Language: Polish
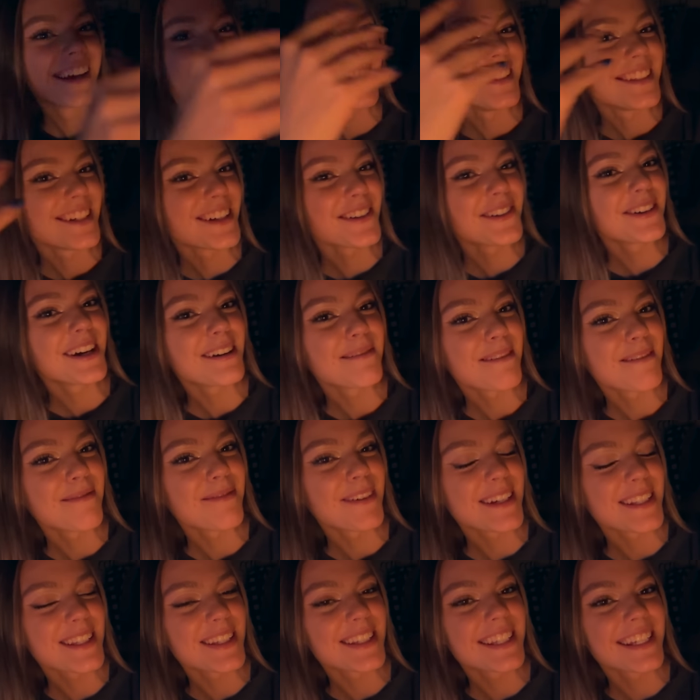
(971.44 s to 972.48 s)
Dziękuję Wam
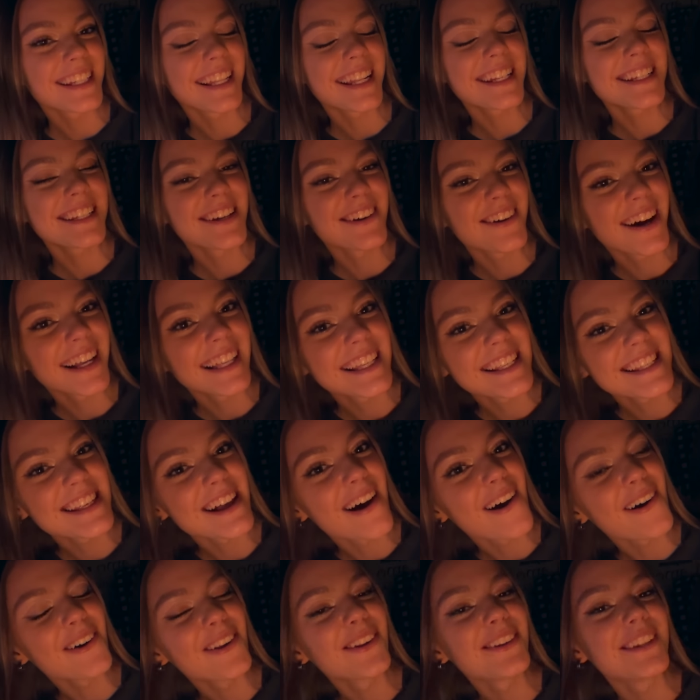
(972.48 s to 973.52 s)
bardzo serdecznie, kochani, za
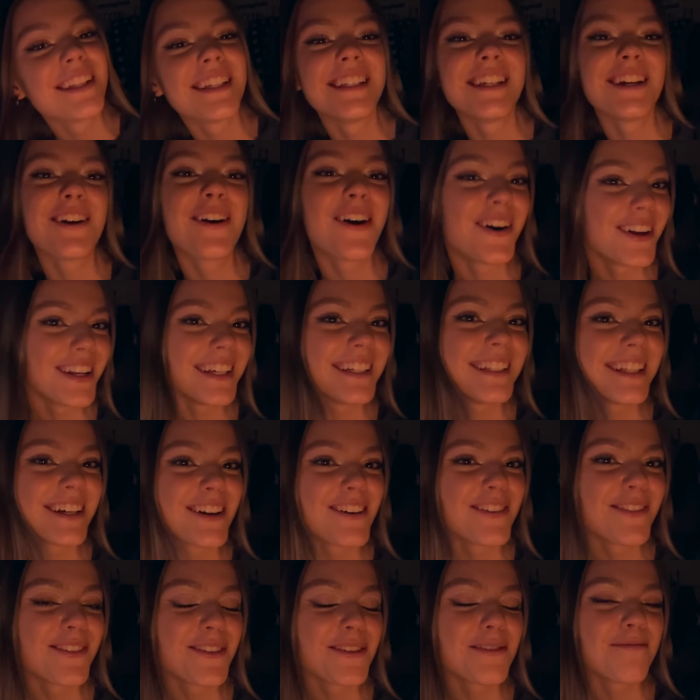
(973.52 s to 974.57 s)
oglądanie kolejnego
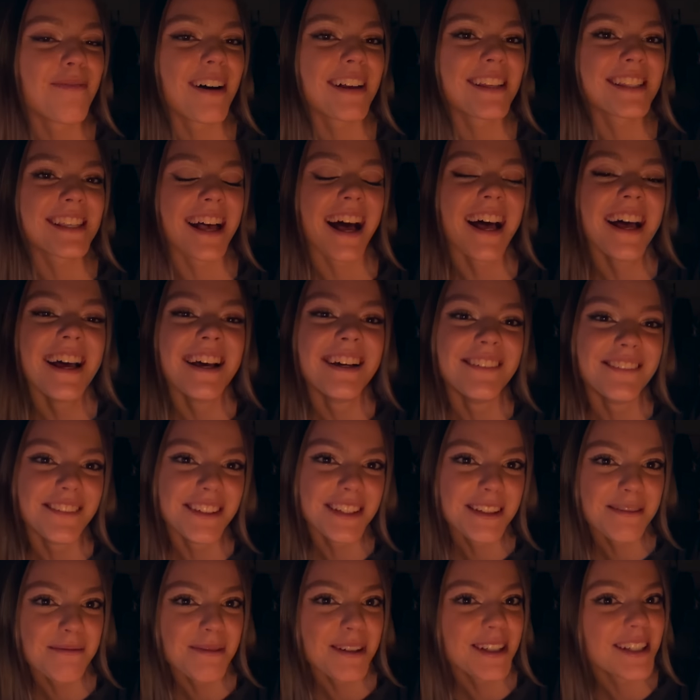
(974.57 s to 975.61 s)
Vlogmasa.
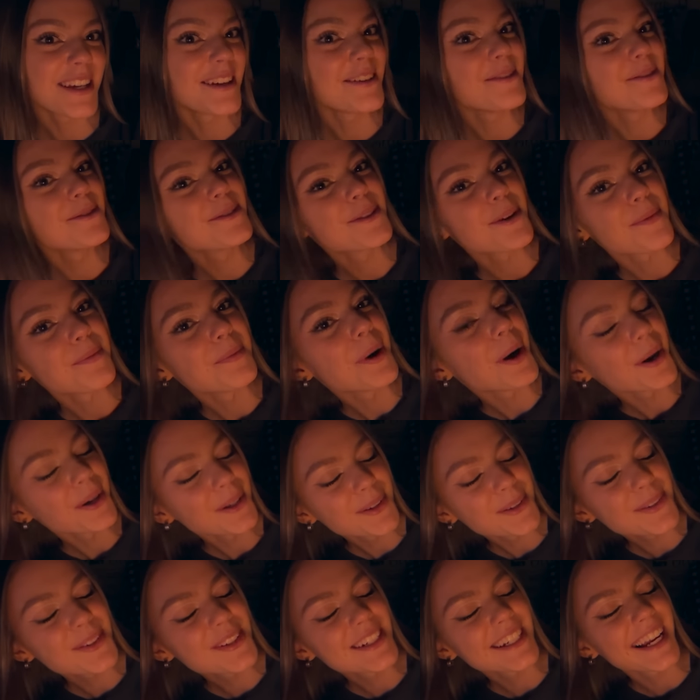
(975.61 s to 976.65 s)
Widzimy się już
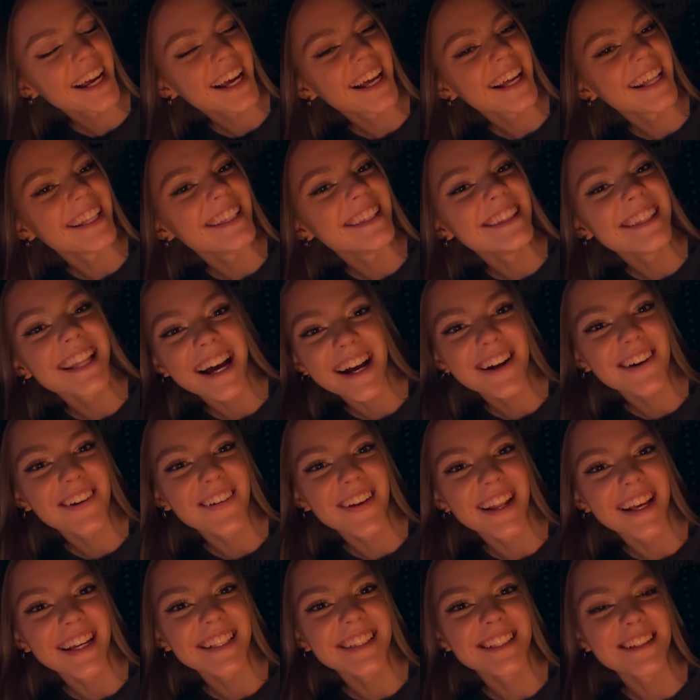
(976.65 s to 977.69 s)
pojutrze na
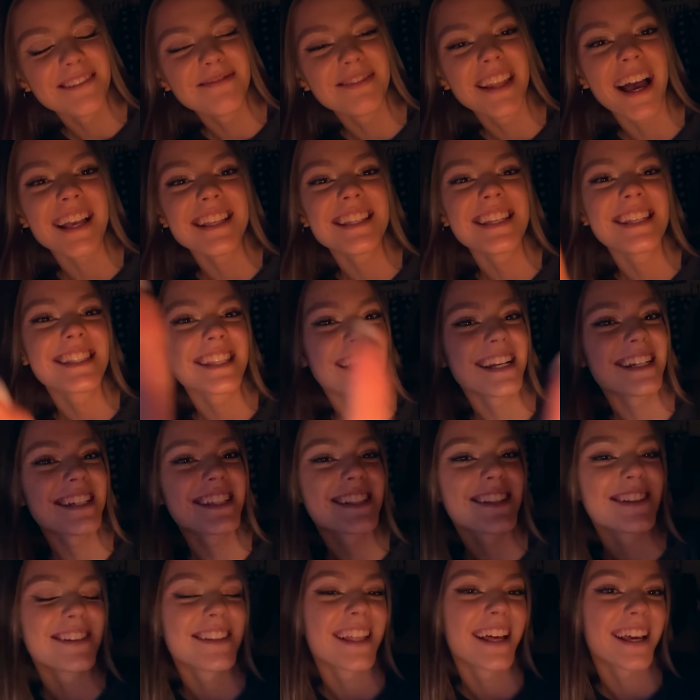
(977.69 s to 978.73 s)
kolejnym. Dajcie znać, czy
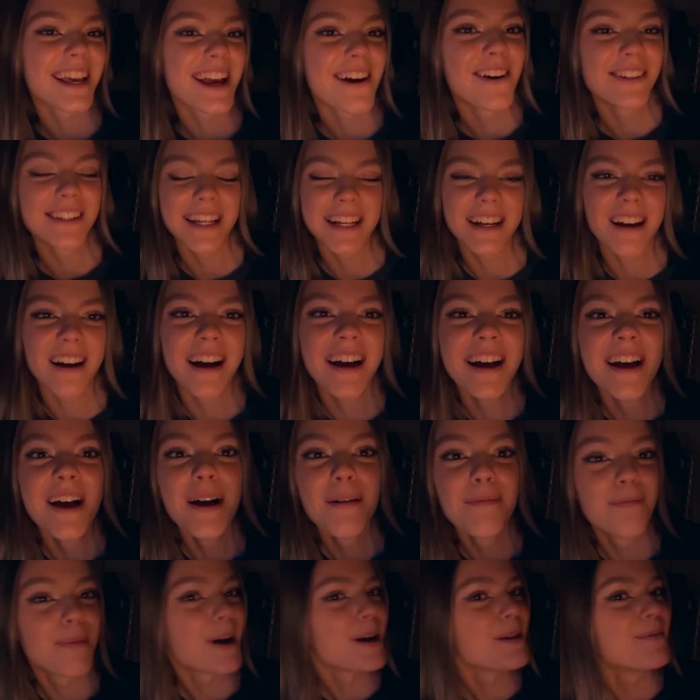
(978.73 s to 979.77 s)
coś takiego, taka
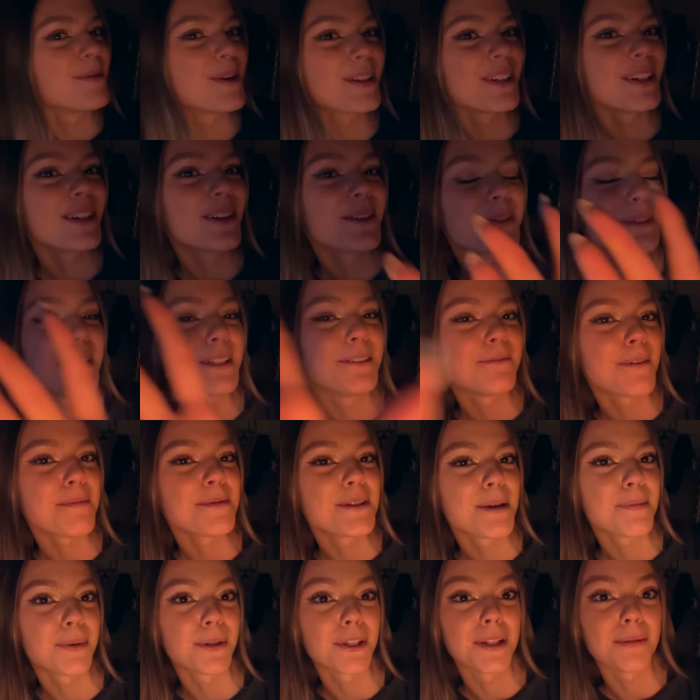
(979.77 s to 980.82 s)
My Morning Routine Wam się
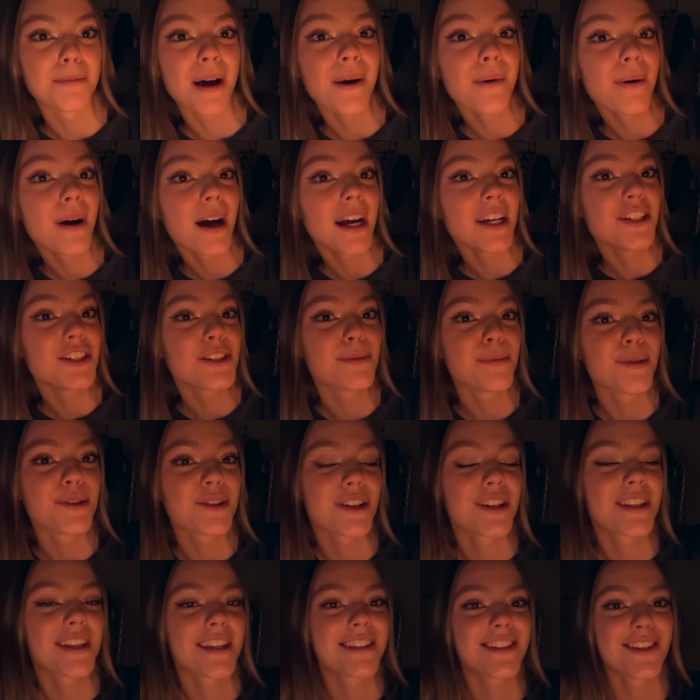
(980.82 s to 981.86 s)
podobała i czy może
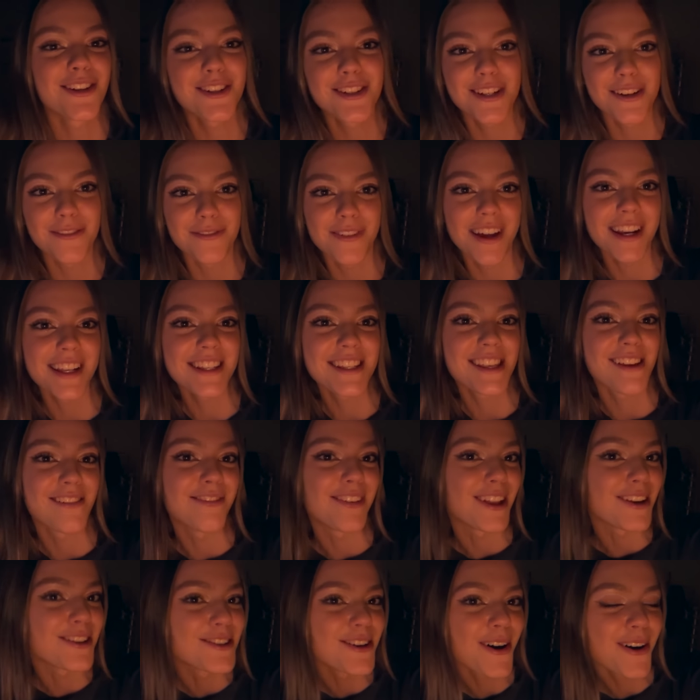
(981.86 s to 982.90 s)
chcecie jeszcze wersję
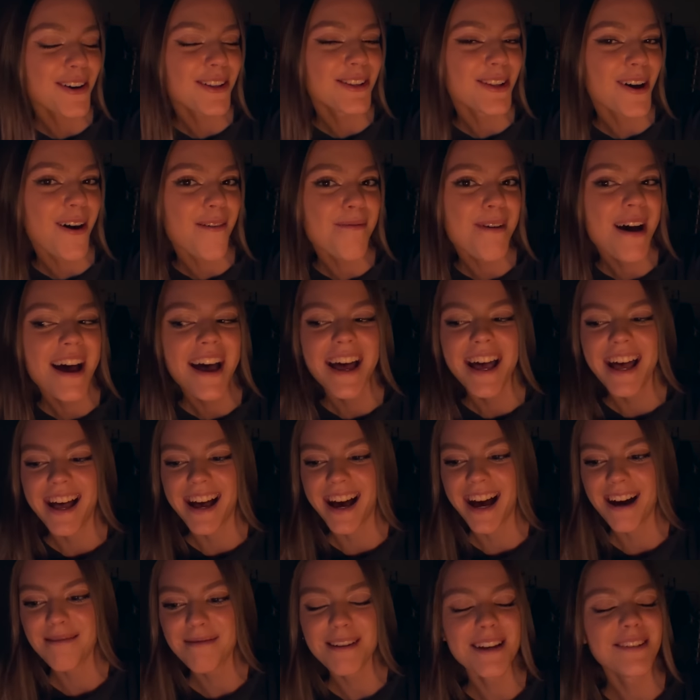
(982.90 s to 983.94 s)
wieczorną.
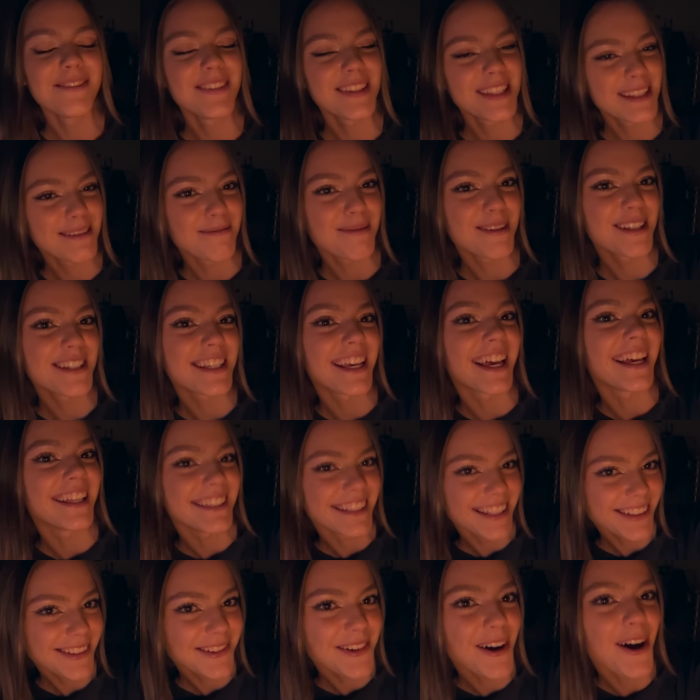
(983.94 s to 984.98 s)
A my widzimy się
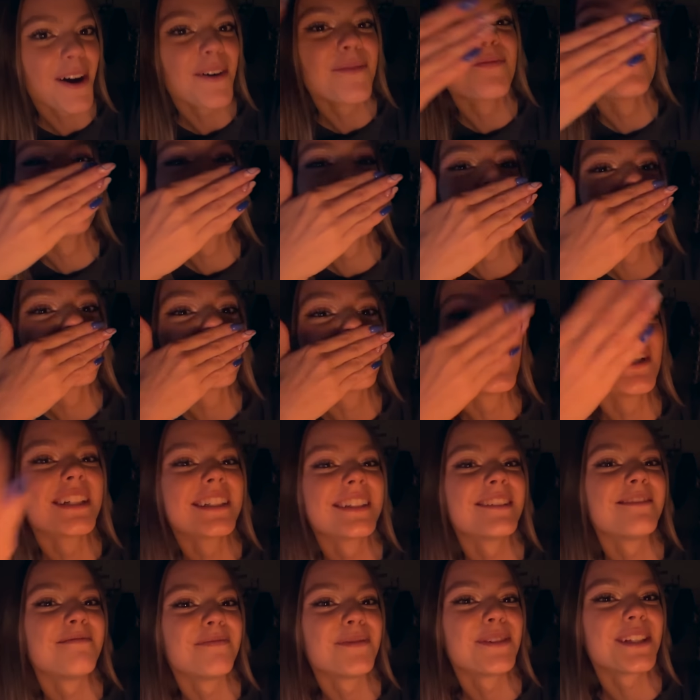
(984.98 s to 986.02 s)
niedługo.
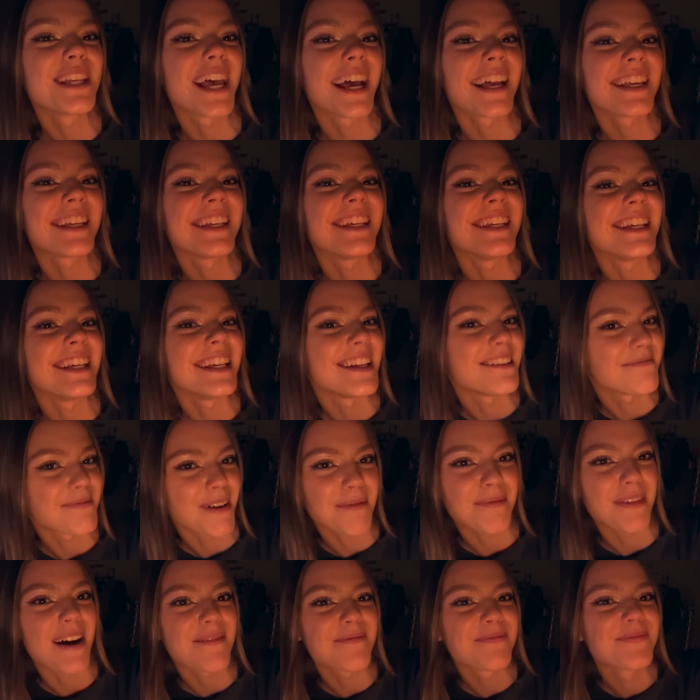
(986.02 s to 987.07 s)
Buziaki i
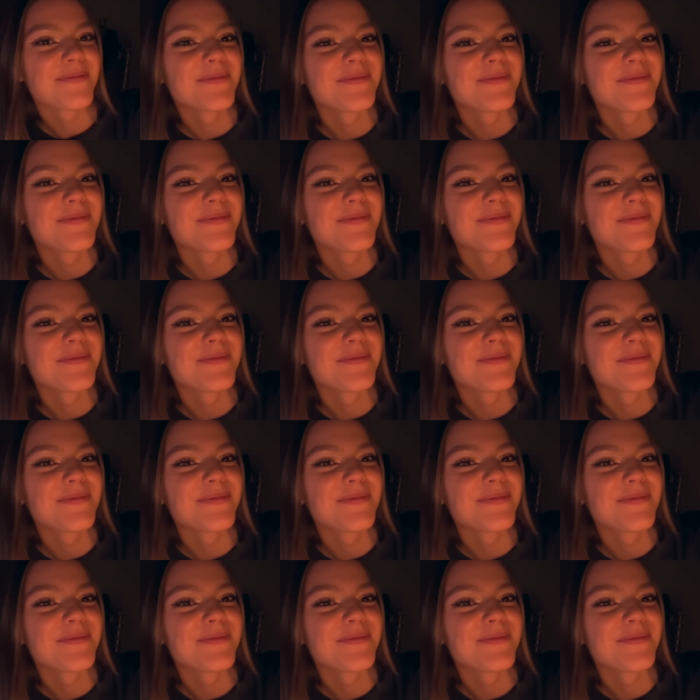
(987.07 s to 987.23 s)
papa! Pa.